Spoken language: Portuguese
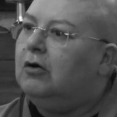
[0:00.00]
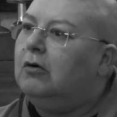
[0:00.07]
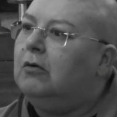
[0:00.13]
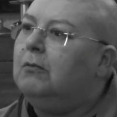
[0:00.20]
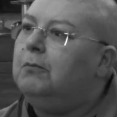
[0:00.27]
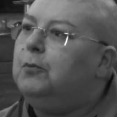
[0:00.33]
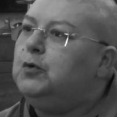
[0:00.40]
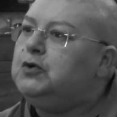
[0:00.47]

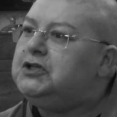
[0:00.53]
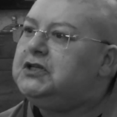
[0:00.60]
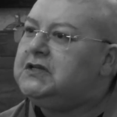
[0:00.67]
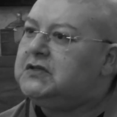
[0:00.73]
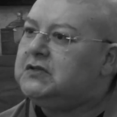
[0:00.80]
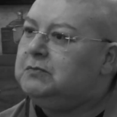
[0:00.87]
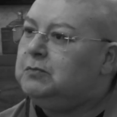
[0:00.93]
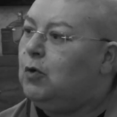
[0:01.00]
O
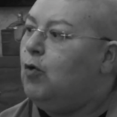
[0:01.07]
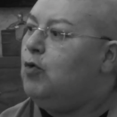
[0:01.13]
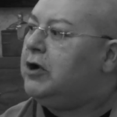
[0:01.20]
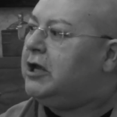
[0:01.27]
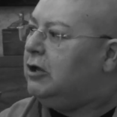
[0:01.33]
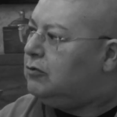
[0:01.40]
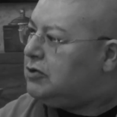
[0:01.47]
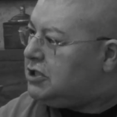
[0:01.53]
budismo, o
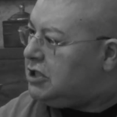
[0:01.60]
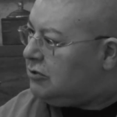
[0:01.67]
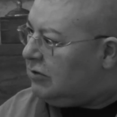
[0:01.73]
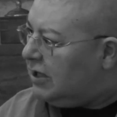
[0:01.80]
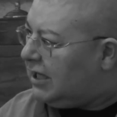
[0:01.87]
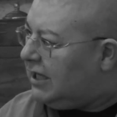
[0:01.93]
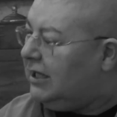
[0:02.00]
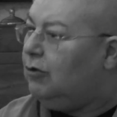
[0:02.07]
que eu digo
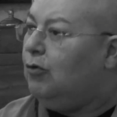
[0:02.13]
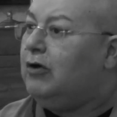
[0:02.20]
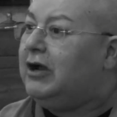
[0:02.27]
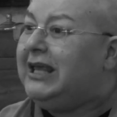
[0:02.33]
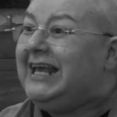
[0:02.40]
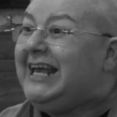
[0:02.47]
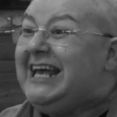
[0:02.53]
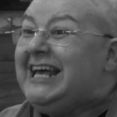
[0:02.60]
aqui, o
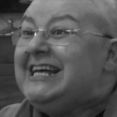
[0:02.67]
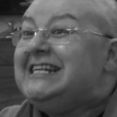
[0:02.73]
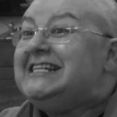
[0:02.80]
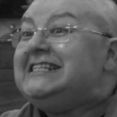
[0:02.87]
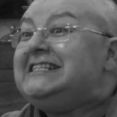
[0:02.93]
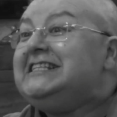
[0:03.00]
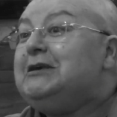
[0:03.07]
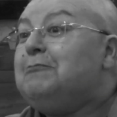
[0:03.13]
que é
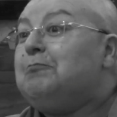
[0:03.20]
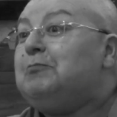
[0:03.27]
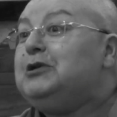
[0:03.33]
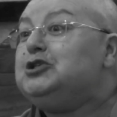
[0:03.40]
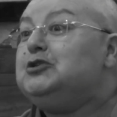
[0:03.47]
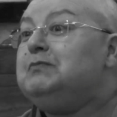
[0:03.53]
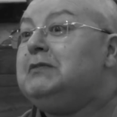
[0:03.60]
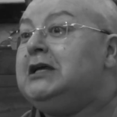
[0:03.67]

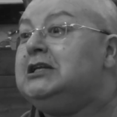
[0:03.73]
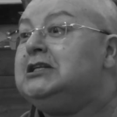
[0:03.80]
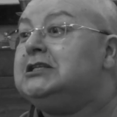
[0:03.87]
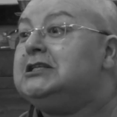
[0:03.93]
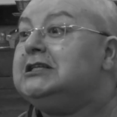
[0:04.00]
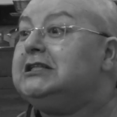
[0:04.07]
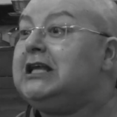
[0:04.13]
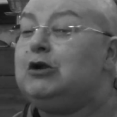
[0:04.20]

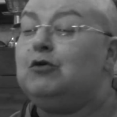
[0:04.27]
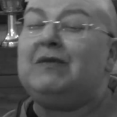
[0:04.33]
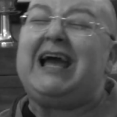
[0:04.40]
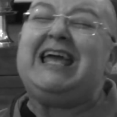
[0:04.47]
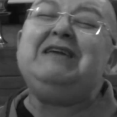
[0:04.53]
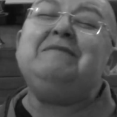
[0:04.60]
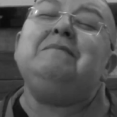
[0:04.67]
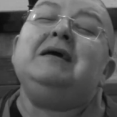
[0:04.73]
simplesmente ter uma
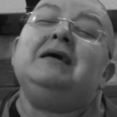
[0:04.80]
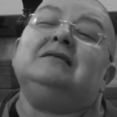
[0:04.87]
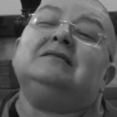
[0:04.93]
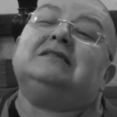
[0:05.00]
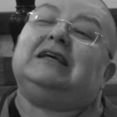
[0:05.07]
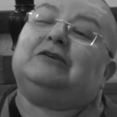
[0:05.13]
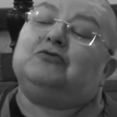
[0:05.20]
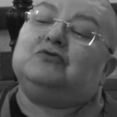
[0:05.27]

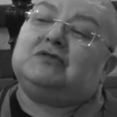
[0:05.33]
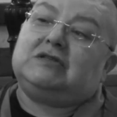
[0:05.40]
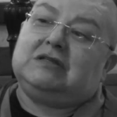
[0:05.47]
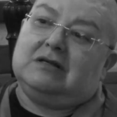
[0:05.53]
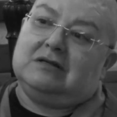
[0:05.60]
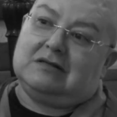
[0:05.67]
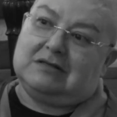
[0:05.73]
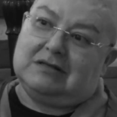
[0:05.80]
imensa
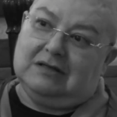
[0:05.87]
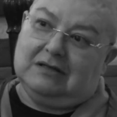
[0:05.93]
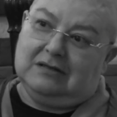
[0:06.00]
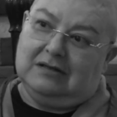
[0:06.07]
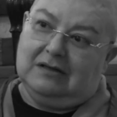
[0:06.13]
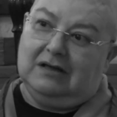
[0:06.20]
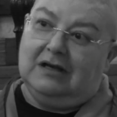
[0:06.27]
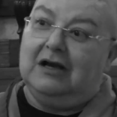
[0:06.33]
consciência.
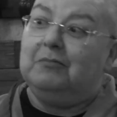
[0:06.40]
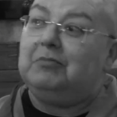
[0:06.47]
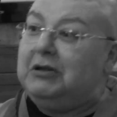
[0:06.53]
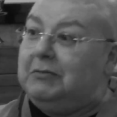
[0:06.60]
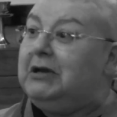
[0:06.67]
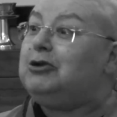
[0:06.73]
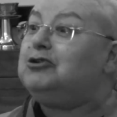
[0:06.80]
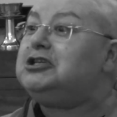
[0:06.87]

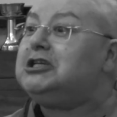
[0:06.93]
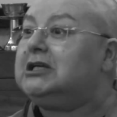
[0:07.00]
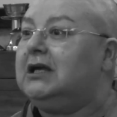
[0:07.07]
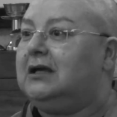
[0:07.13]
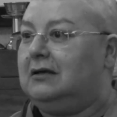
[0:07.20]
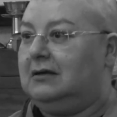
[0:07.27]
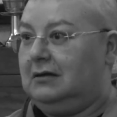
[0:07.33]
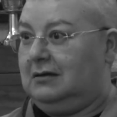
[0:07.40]
Primeiro de
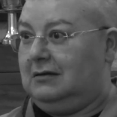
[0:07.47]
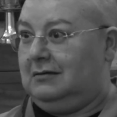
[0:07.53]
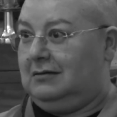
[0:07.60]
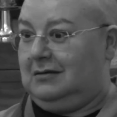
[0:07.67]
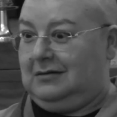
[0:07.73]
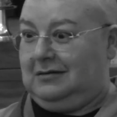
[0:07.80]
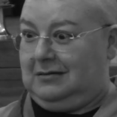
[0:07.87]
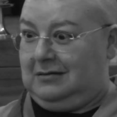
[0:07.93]
quê?
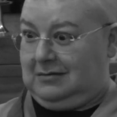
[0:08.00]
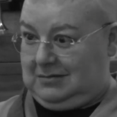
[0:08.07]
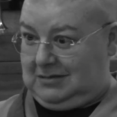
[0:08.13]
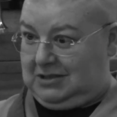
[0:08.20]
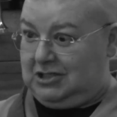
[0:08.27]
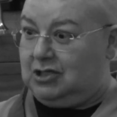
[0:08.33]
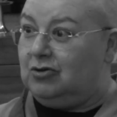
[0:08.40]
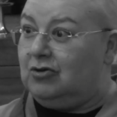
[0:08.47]

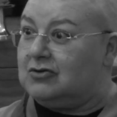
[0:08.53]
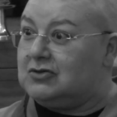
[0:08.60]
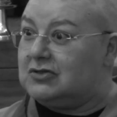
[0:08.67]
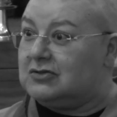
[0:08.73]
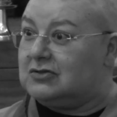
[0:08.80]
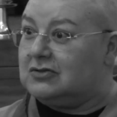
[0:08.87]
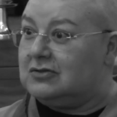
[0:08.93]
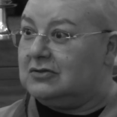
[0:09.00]
De
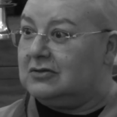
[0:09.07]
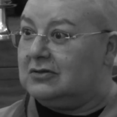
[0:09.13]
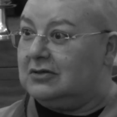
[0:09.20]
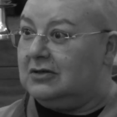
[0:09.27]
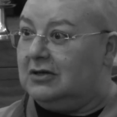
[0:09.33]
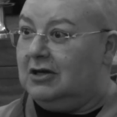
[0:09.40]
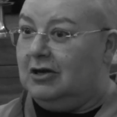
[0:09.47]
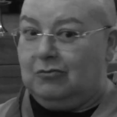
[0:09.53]
nós.
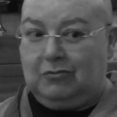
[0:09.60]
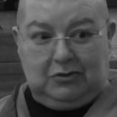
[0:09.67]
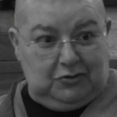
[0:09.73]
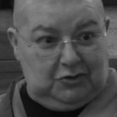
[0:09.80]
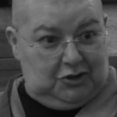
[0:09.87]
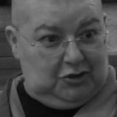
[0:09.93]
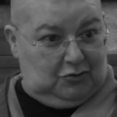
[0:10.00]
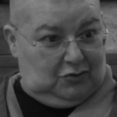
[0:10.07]
Quando
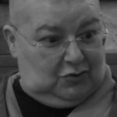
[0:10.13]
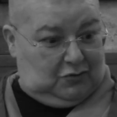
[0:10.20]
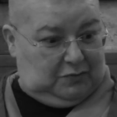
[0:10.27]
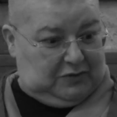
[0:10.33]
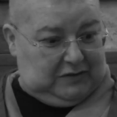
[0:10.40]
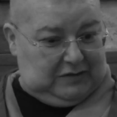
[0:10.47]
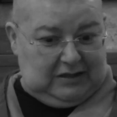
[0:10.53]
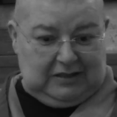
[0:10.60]
eu digo nós,
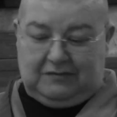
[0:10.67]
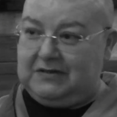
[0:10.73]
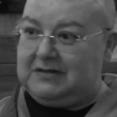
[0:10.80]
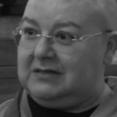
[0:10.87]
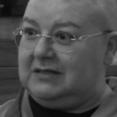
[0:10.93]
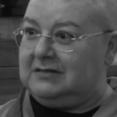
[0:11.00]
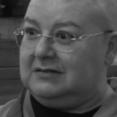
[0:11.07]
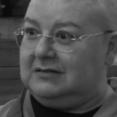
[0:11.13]
vocês têm que
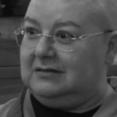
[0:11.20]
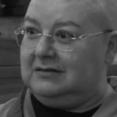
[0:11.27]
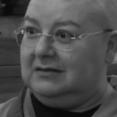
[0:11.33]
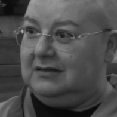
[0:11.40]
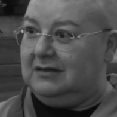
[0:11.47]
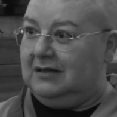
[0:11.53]
fazer assim.